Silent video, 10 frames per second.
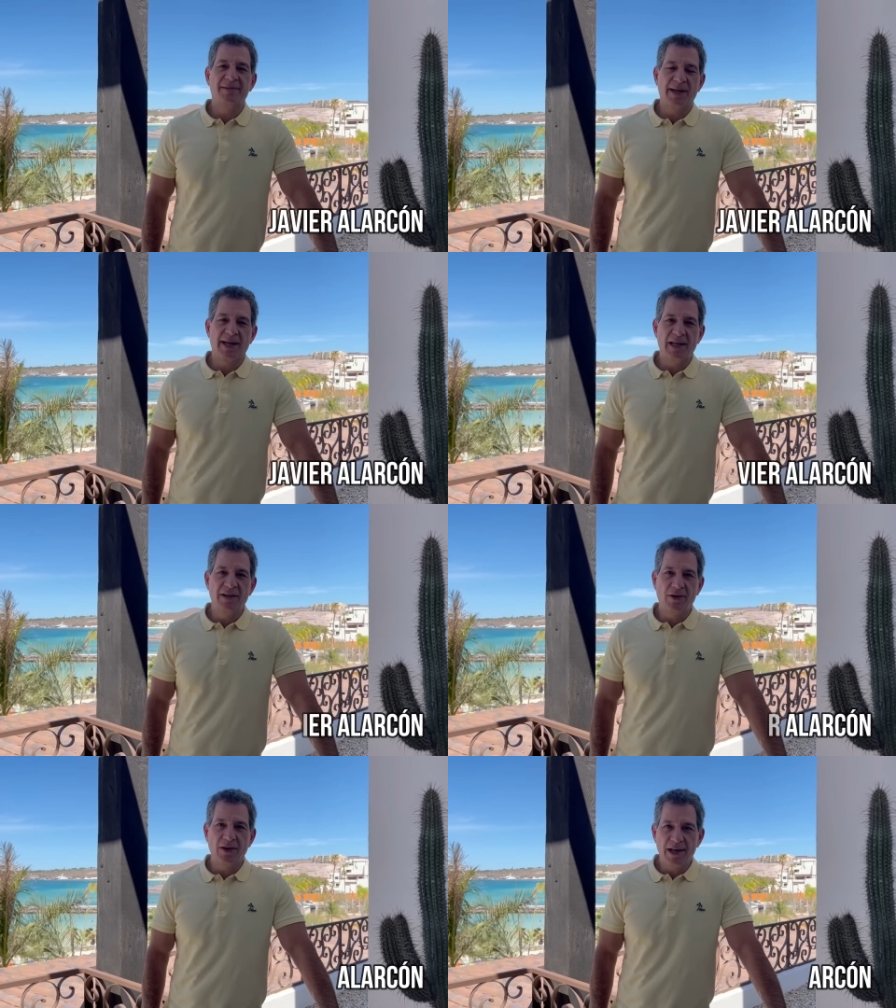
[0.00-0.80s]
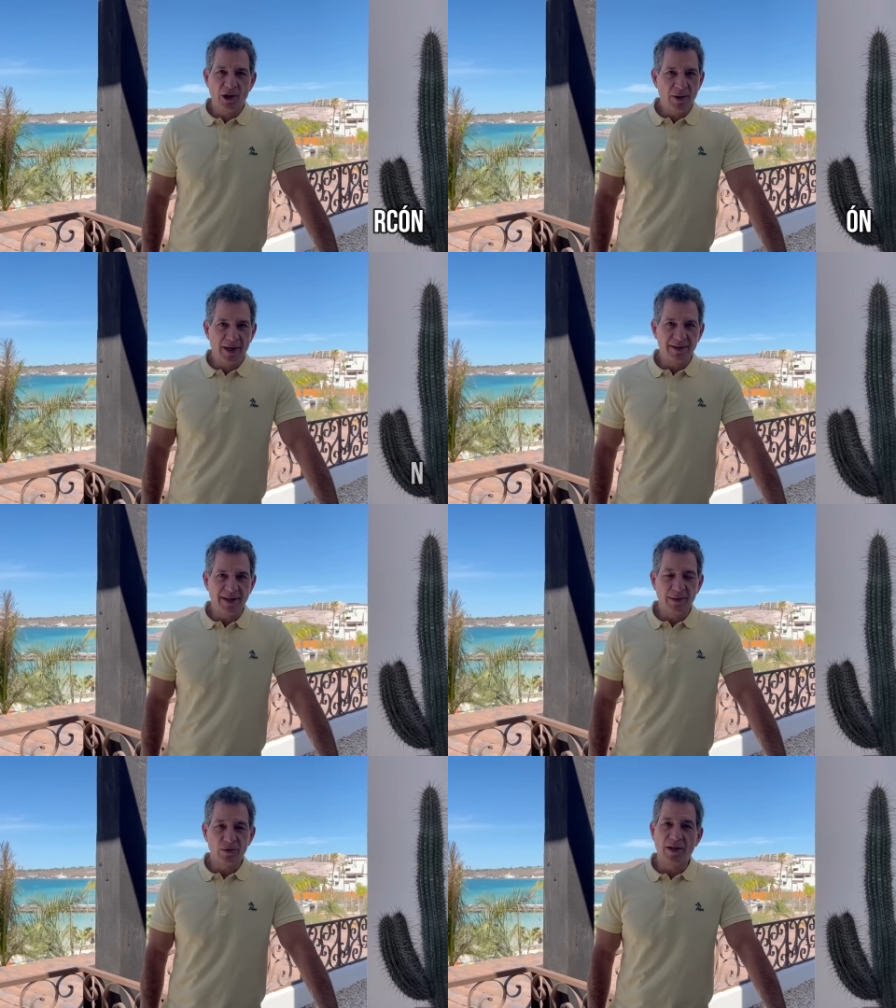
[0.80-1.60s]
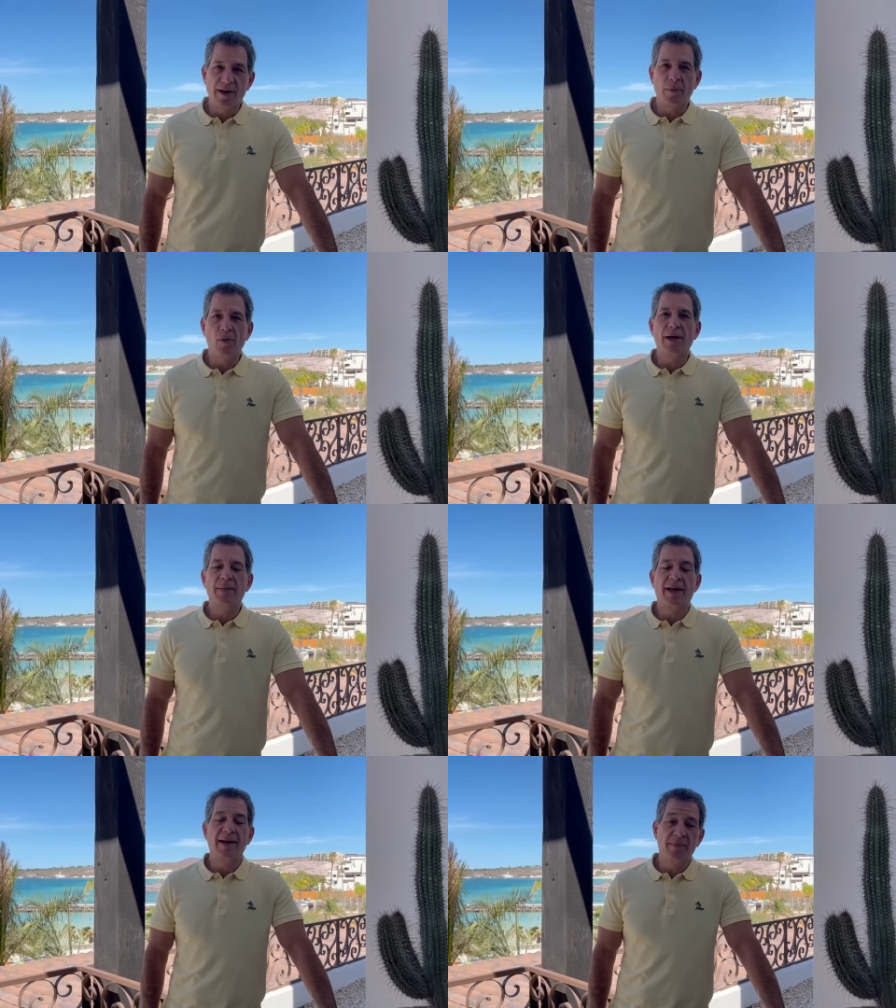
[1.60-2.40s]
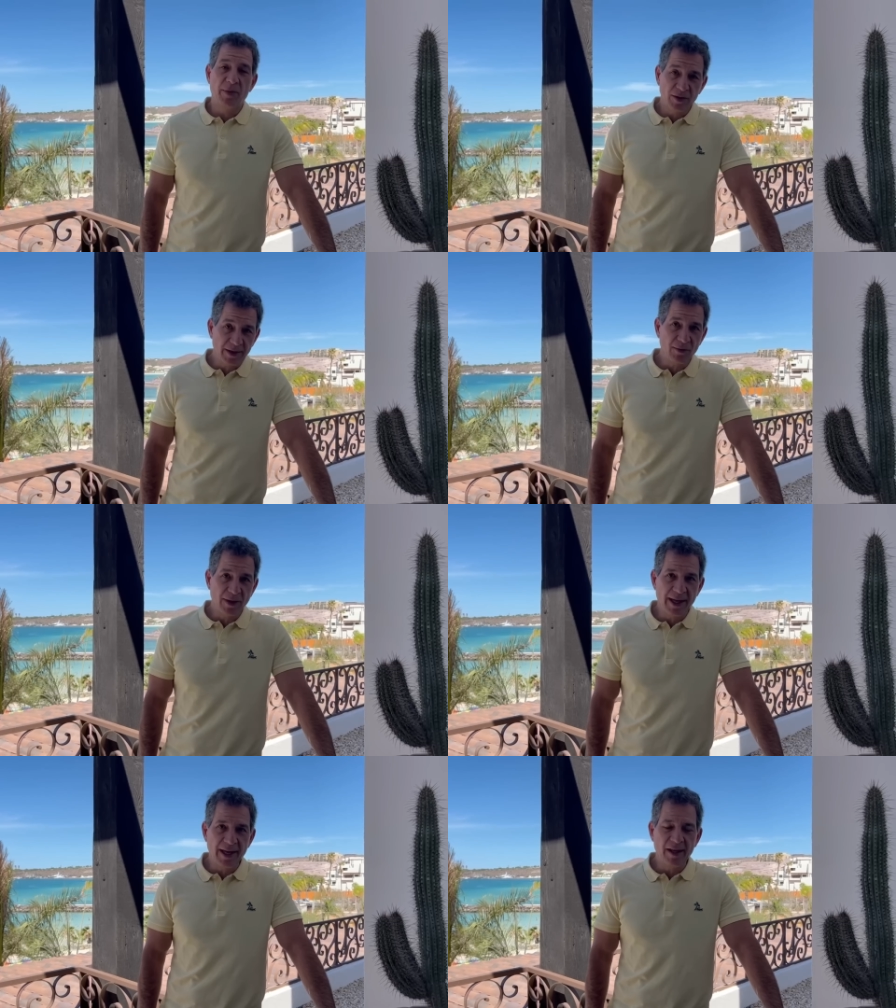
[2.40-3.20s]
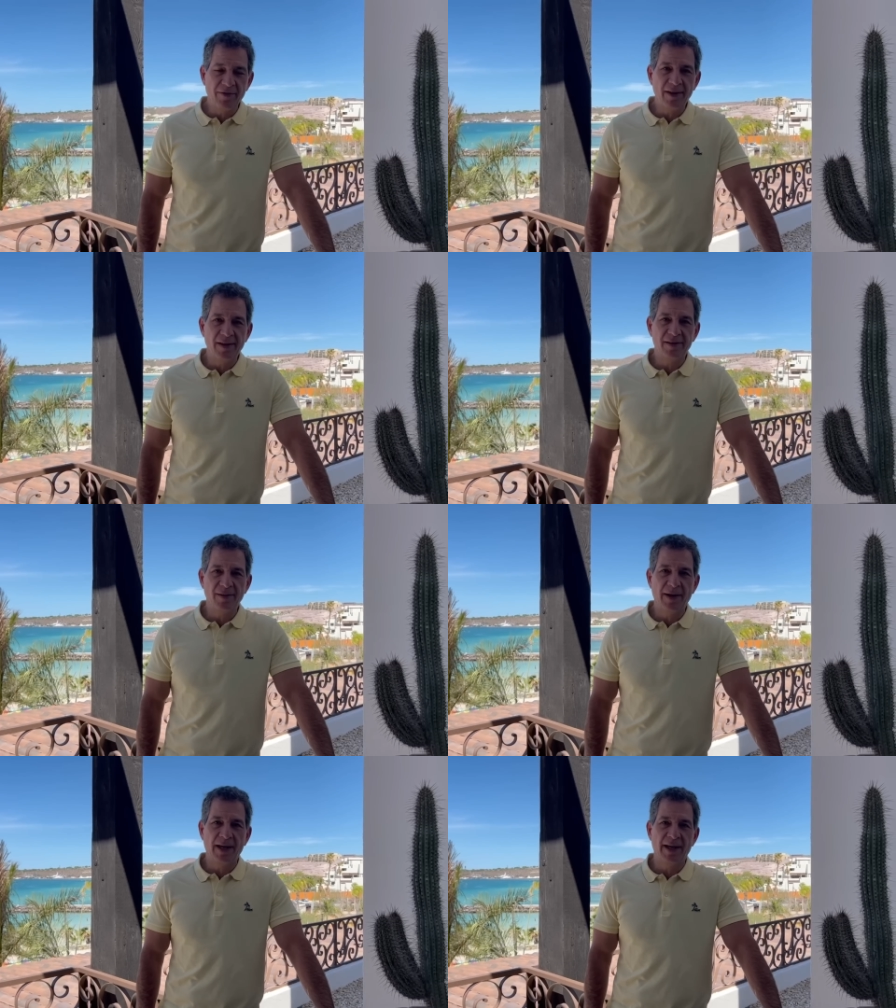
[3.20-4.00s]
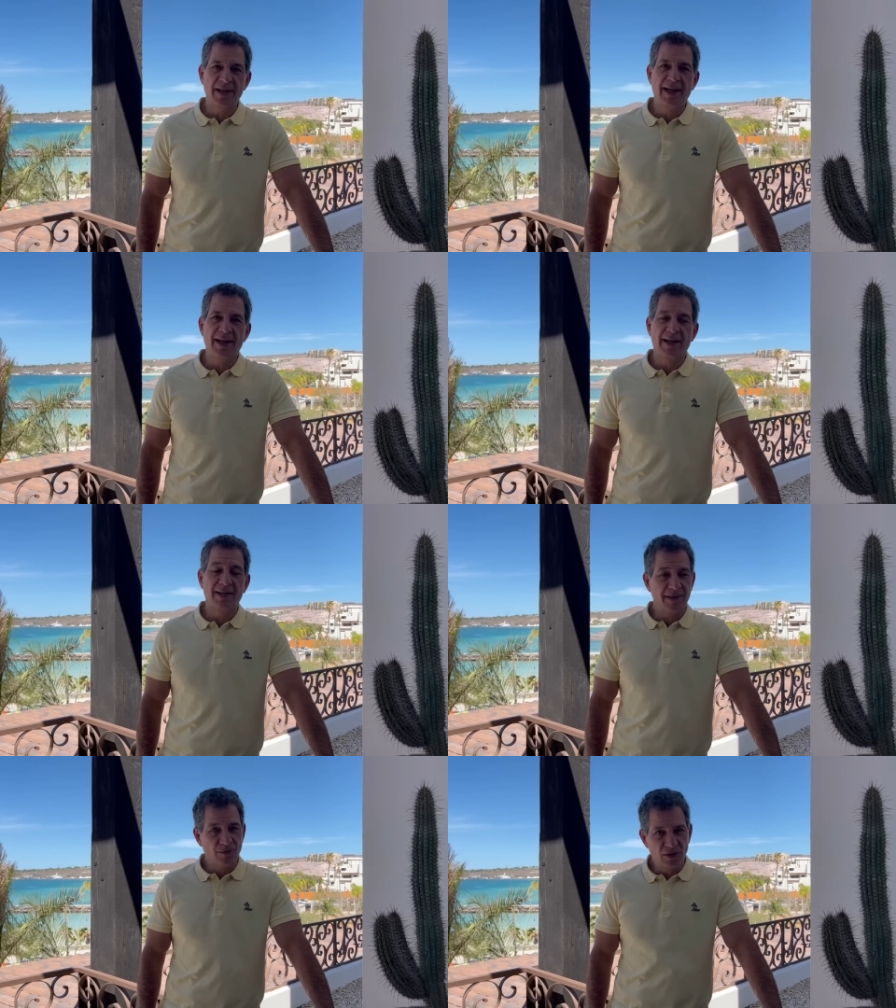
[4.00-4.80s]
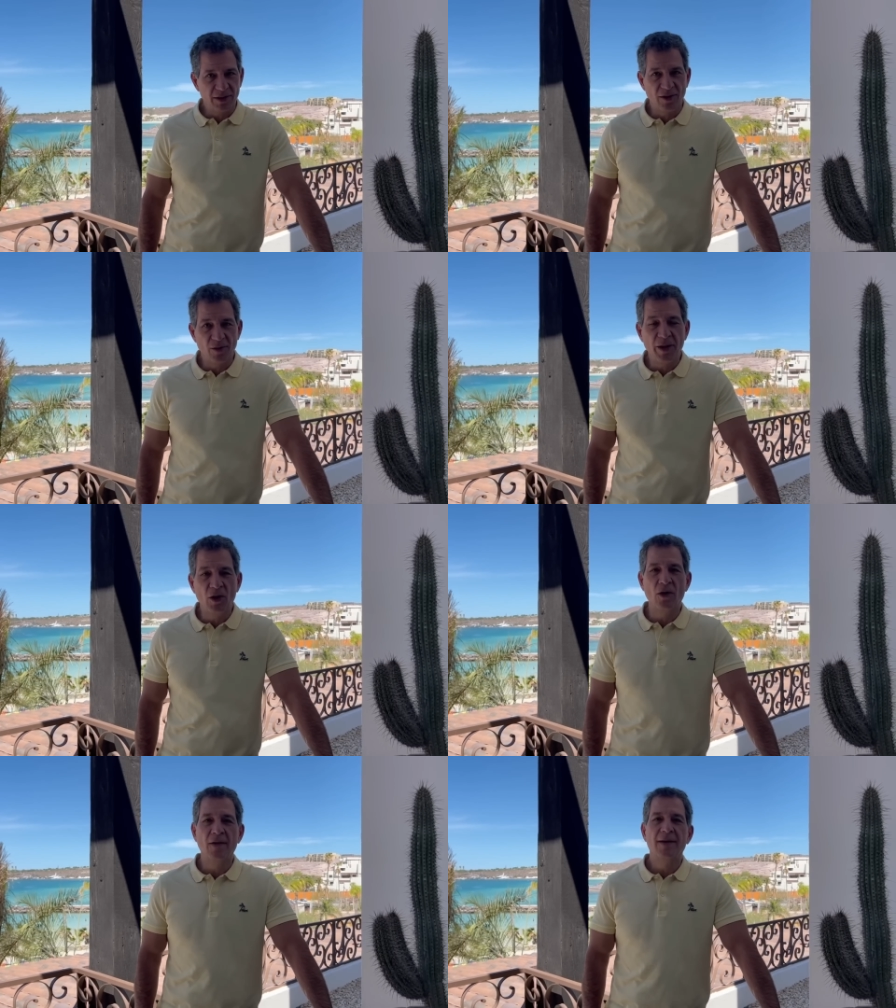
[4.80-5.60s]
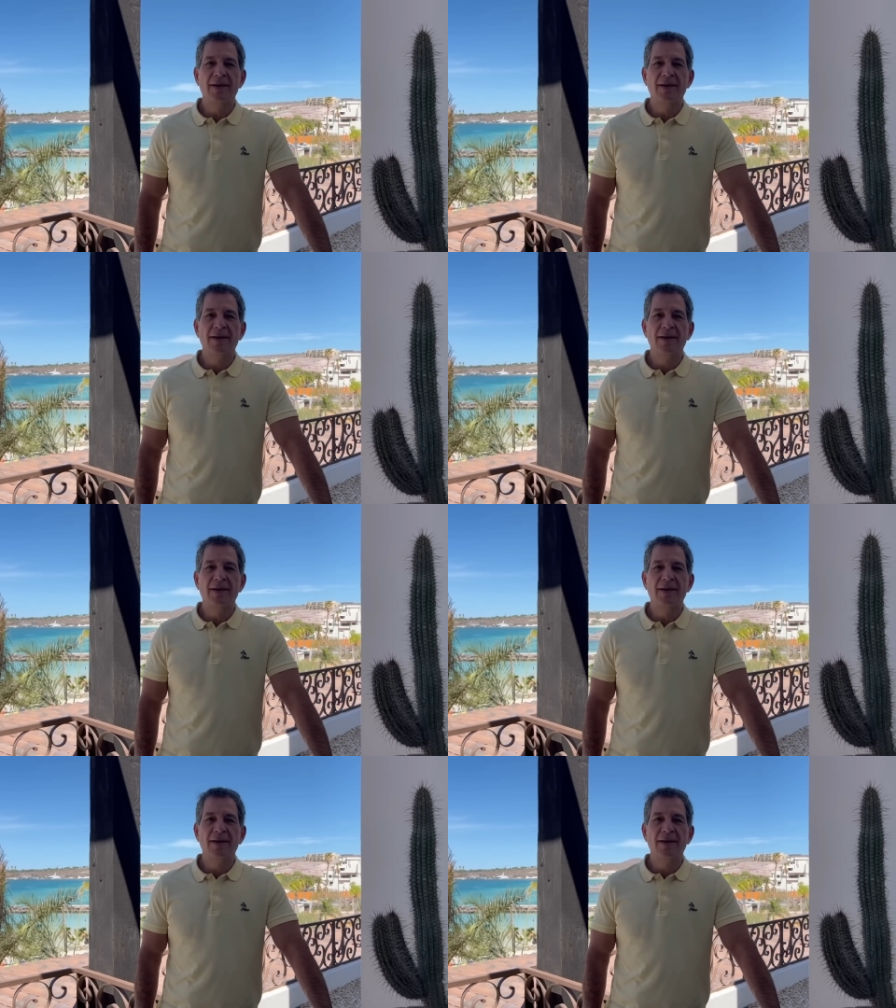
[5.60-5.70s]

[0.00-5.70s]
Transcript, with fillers: Baja California, qué lugares tenemos en la República Mexicana, pero estando aquí de fin de semana, ya regresamos este domingo,